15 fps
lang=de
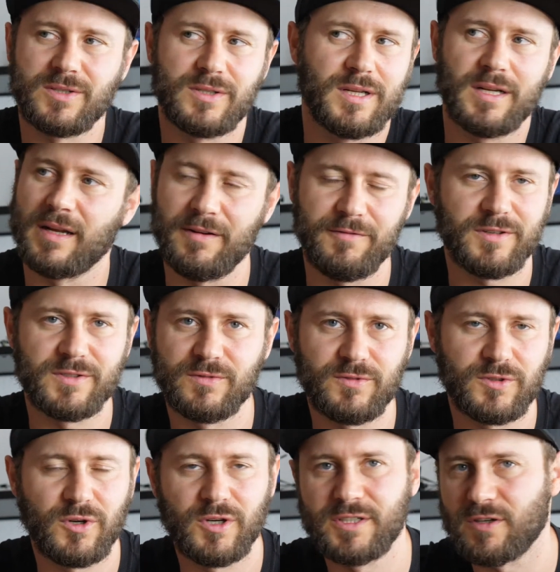sondern einfach so
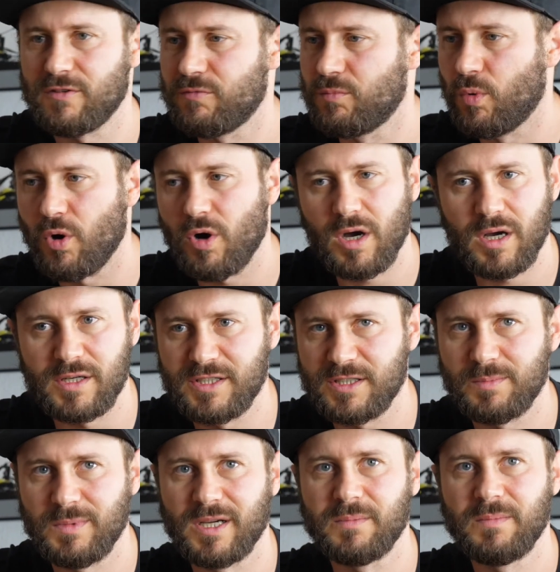von heute auf morgen
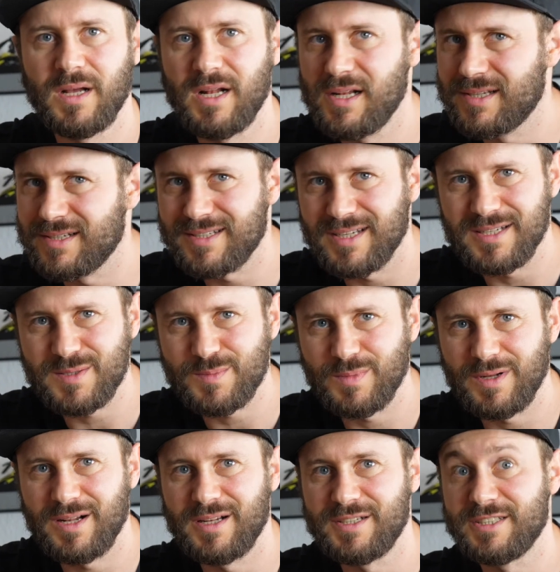nicht mehr gemeldet erstmal,